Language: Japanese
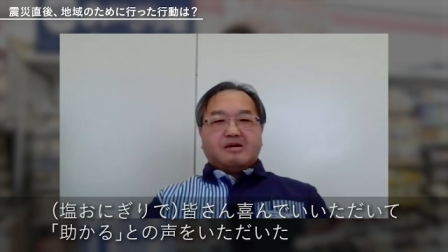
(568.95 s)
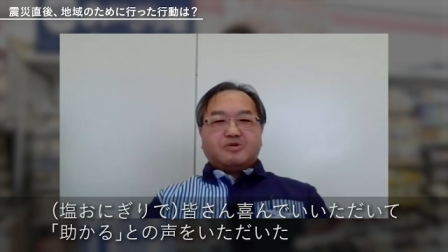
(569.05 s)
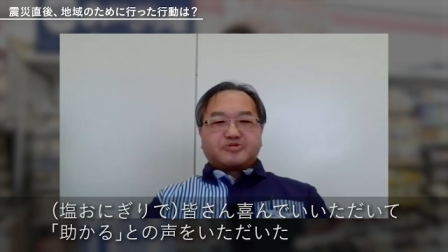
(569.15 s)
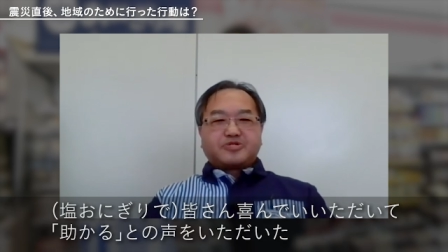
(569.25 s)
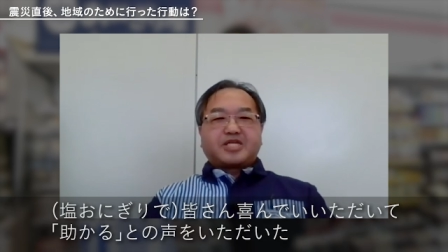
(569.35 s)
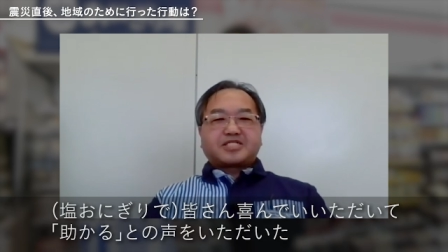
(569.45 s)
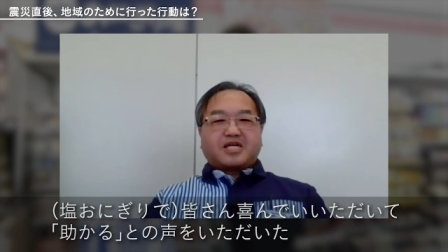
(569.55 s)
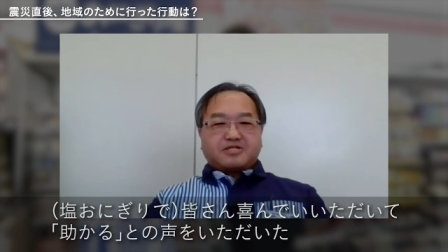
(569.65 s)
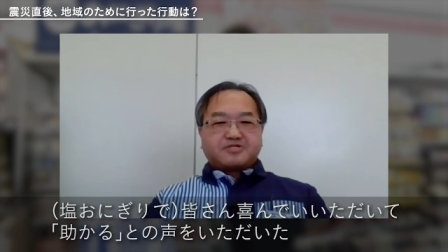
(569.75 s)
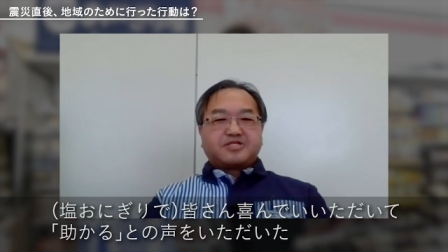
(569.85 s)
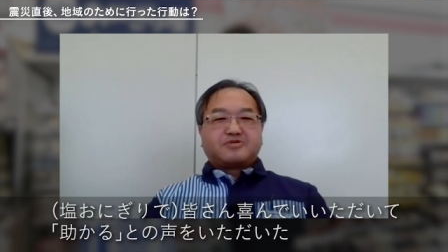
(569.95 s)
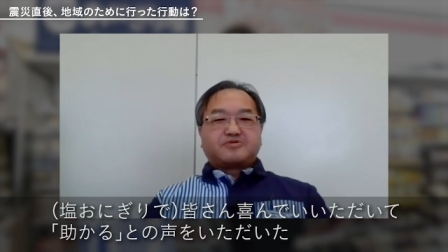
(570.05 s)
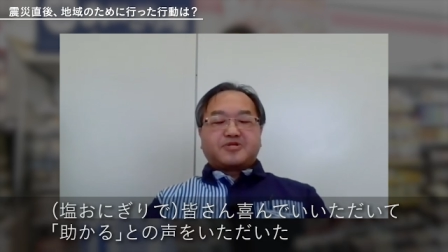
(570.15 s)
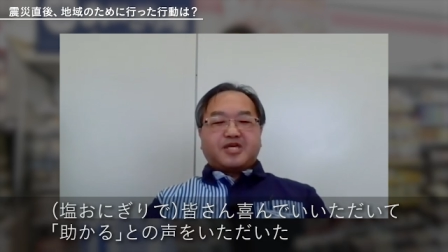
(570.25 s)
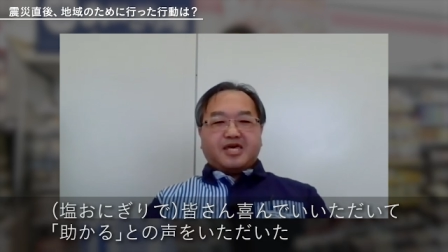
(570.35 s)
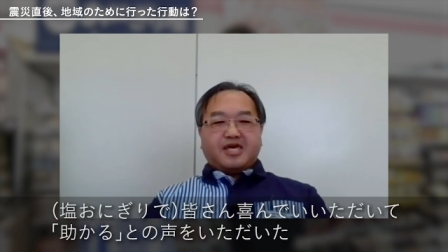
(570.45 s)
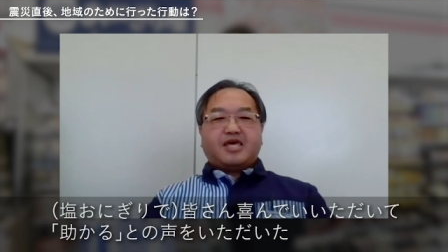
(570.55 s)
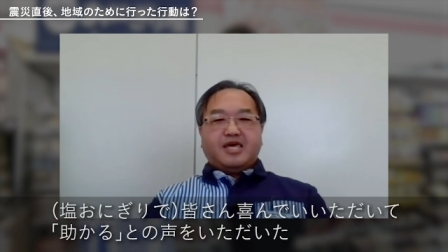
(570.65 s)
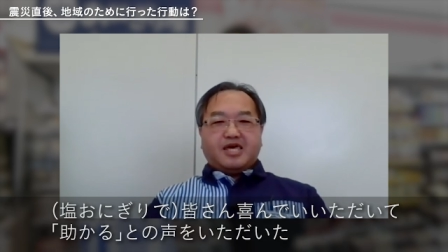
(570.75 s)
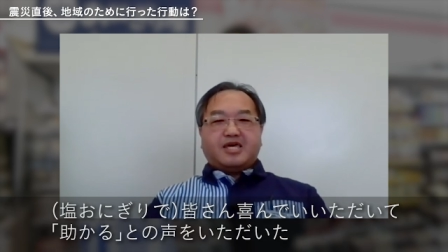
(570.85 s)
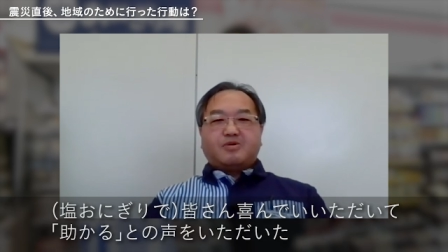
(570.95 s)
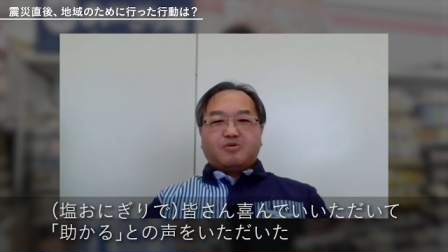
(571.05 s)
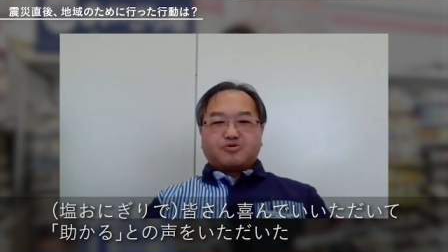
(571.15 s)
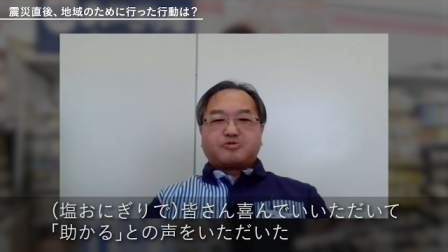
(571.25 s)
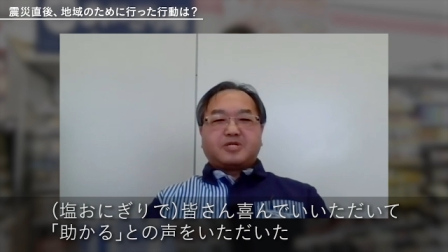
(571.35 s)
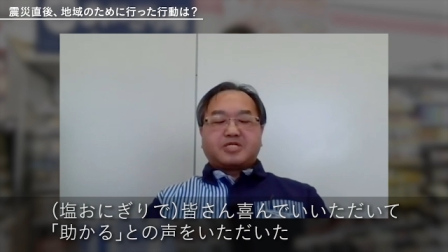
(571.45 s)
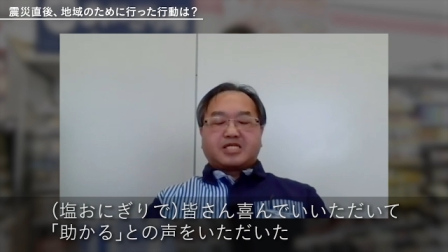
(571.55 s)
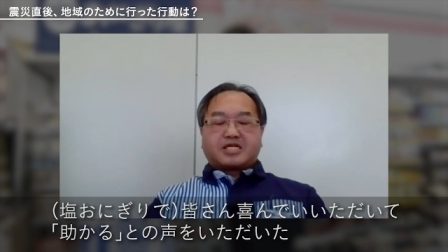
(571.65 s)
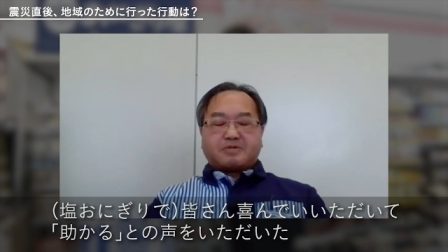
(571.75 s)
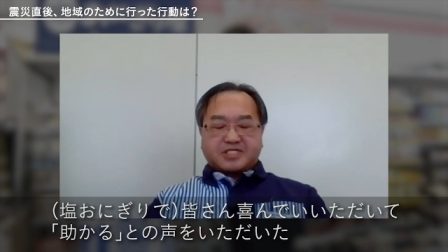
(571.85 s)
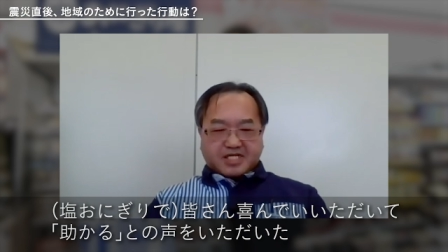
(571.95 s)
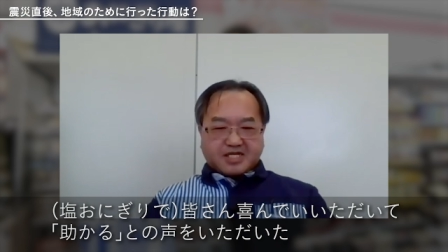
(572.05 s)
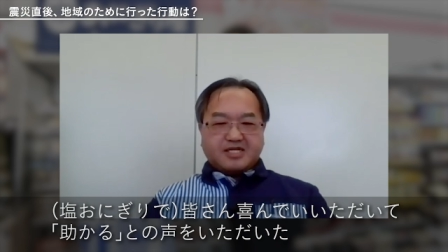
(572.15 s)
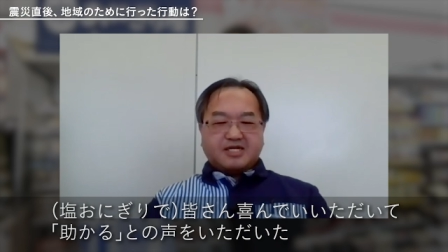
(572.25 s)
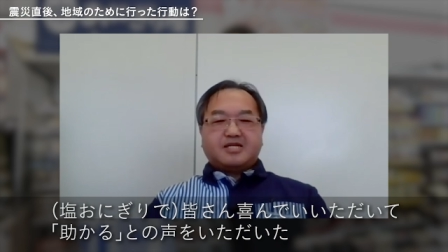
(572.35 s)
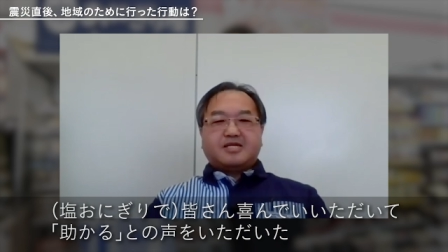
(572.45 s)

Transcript: 本当に助かるっていうことで、えー、お言葉いただきました